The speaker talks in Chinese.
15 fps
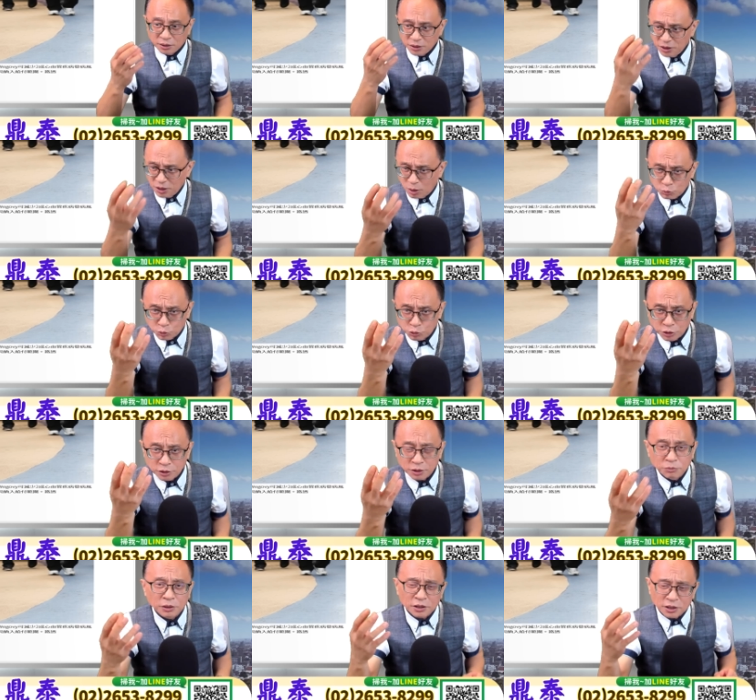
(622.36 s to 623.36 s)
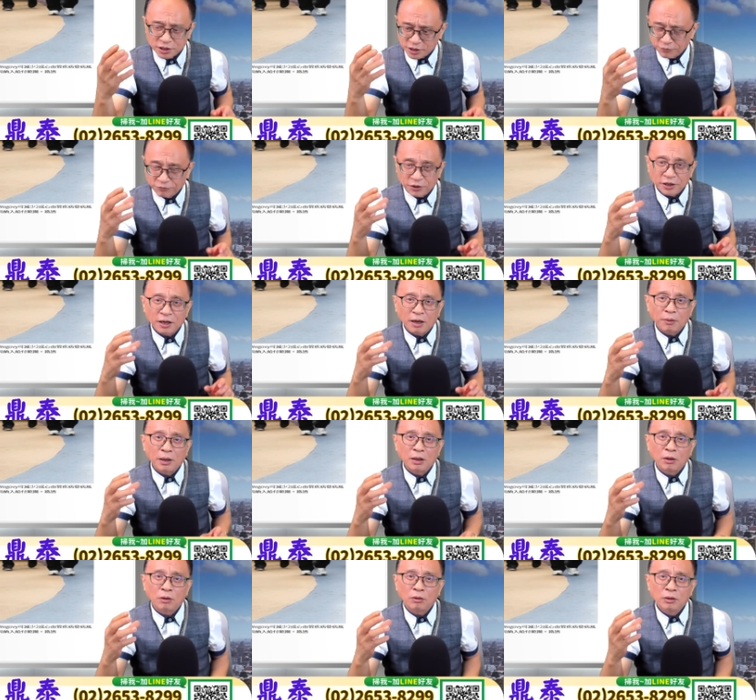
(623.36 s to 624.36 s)
药缺，因为那个减肥药啊，
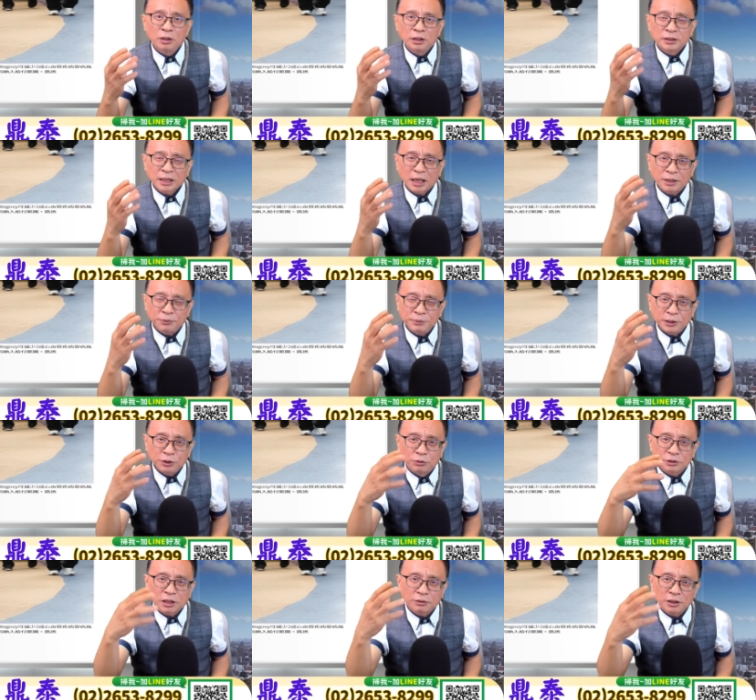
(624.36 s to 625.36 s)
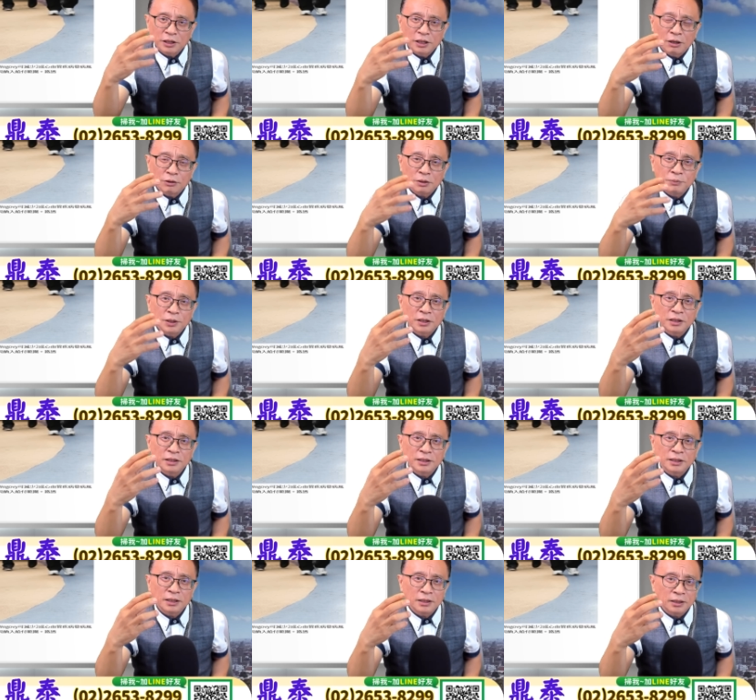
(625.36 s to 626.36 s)
哈，它里面用到的药里面跟
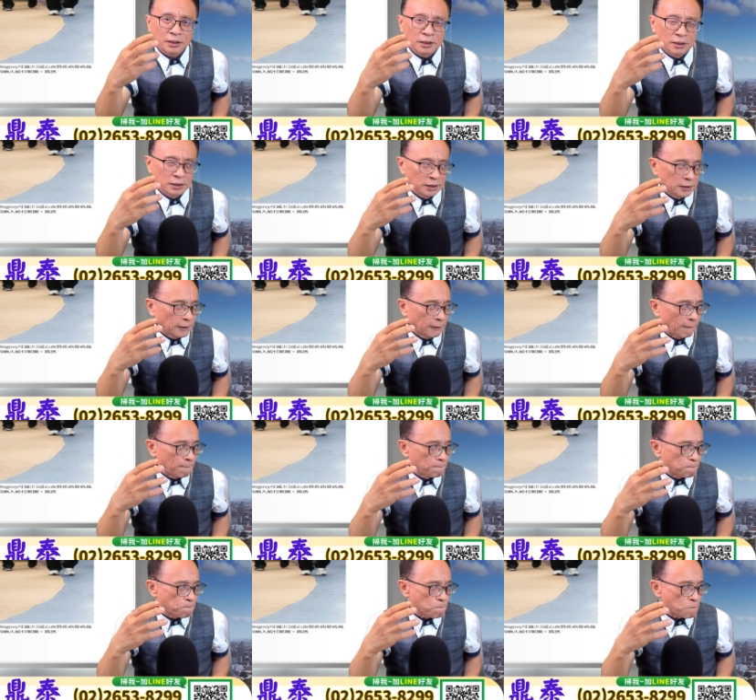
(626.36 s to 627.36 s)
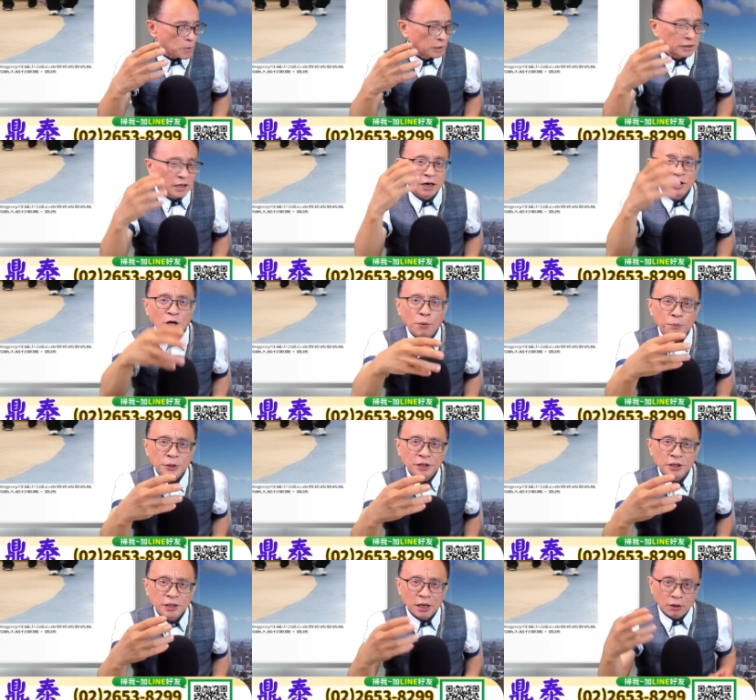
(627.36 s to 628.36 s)
那个糖尿病
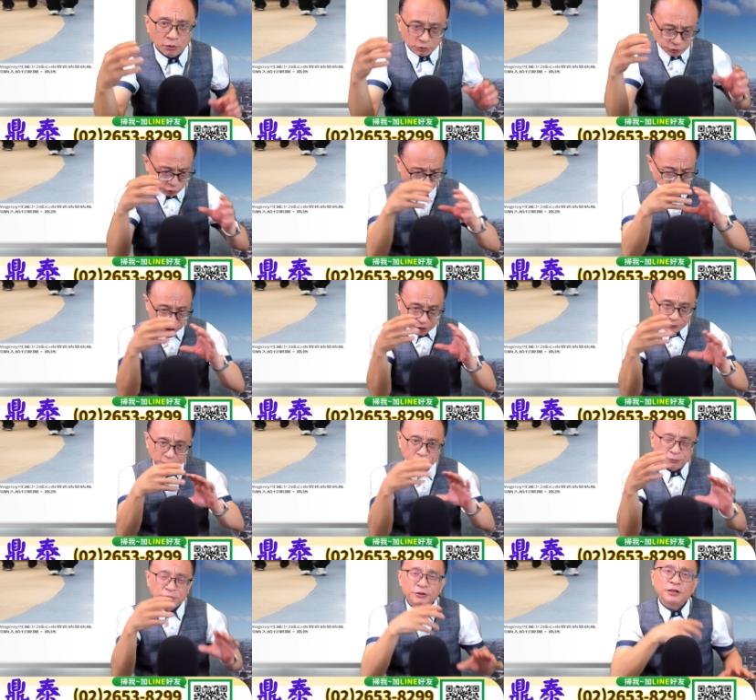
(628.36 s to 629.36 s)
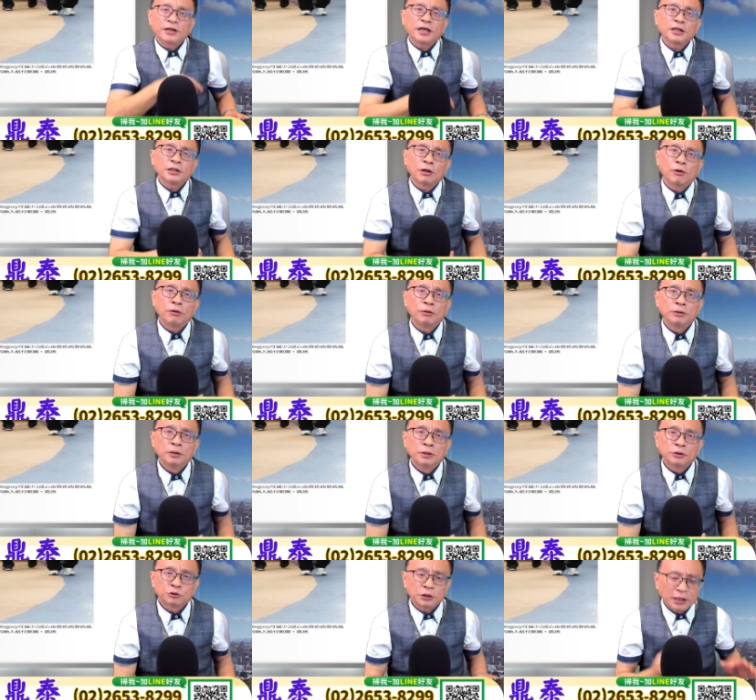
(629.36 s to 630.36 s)
的药有些部分雷同，
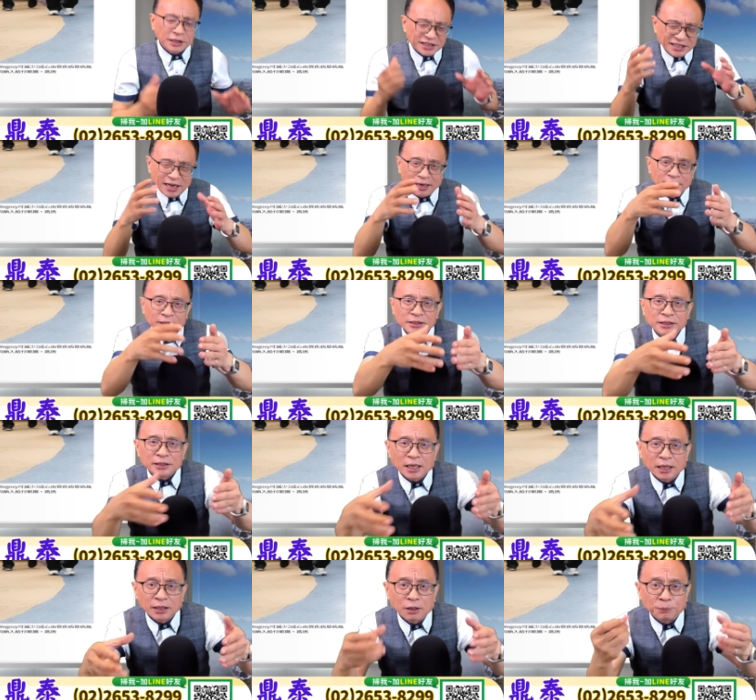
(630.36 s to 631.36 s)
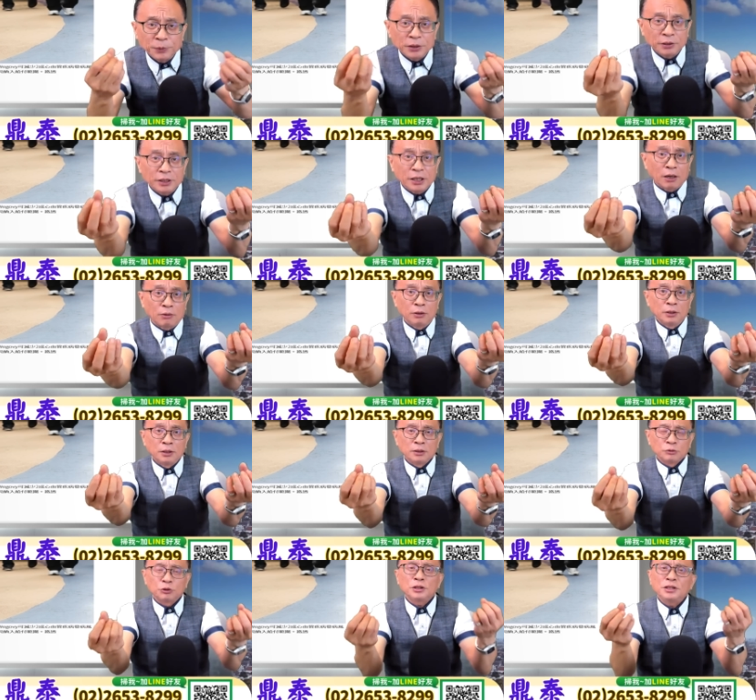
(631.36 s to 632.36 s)
所以他抢了一些糖尿病的药，
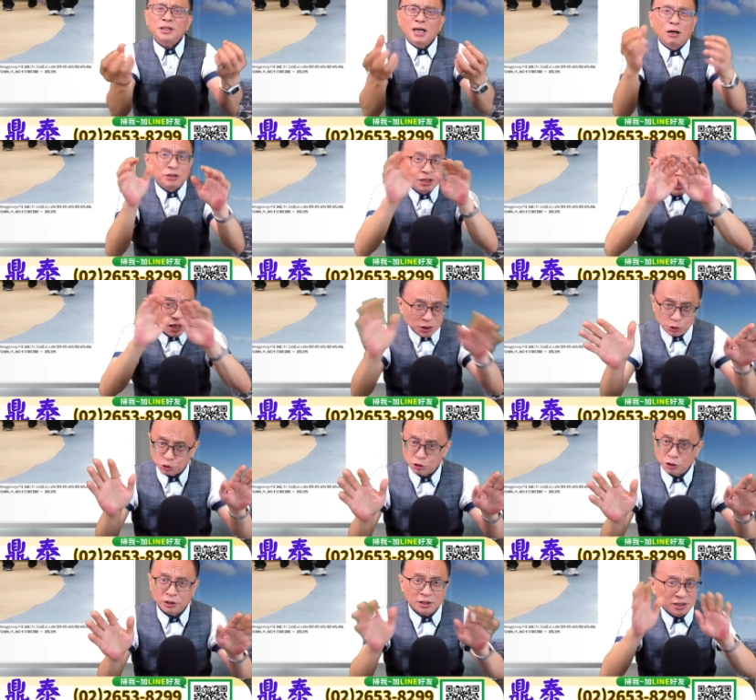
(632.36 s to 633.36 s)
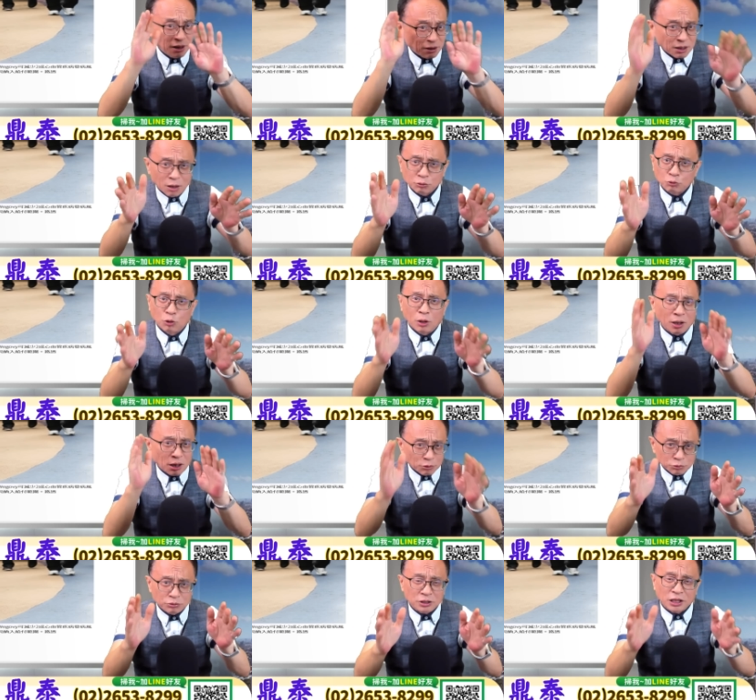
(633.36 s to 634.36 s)
所以药是很缺的。你要告，我要
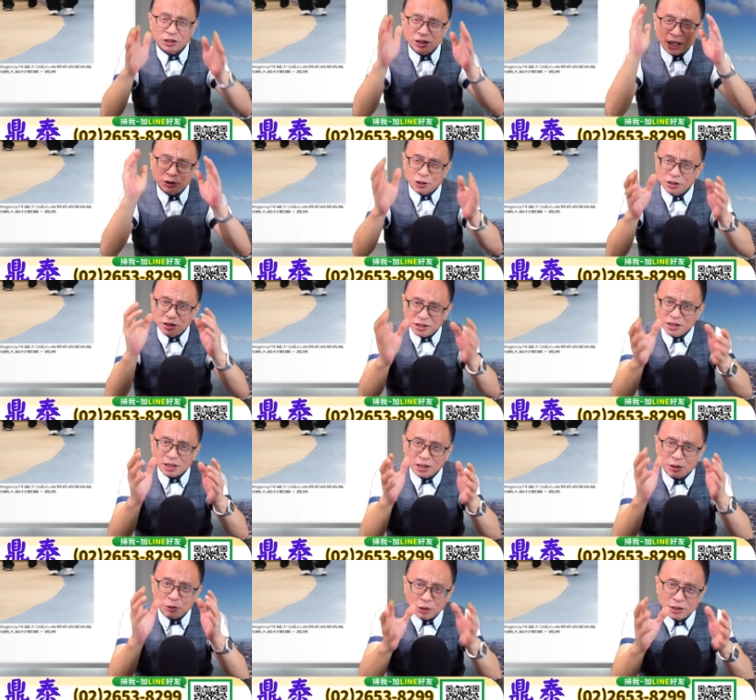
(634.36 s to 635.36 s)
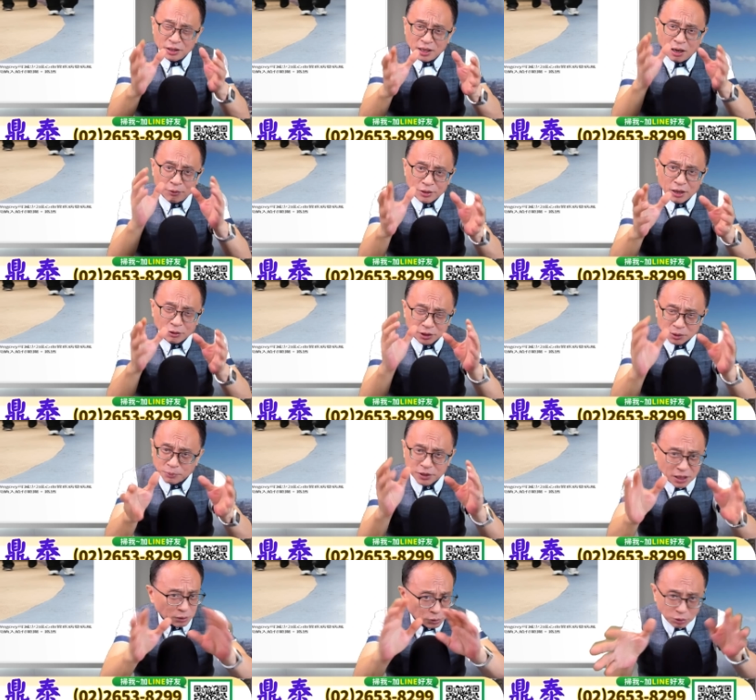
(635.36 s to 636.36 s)
告诉你啊，现在全世界的原料药什么
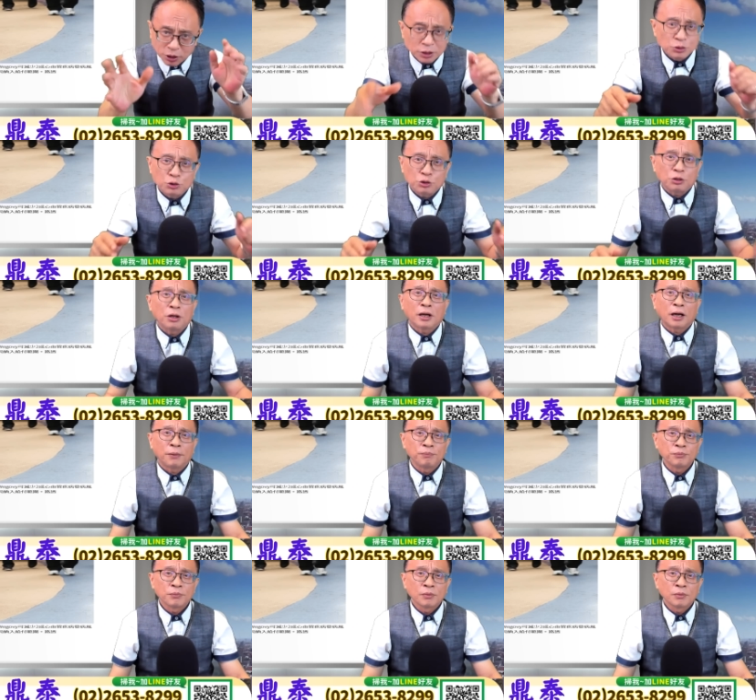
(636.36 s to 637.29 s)
药都很缺啊，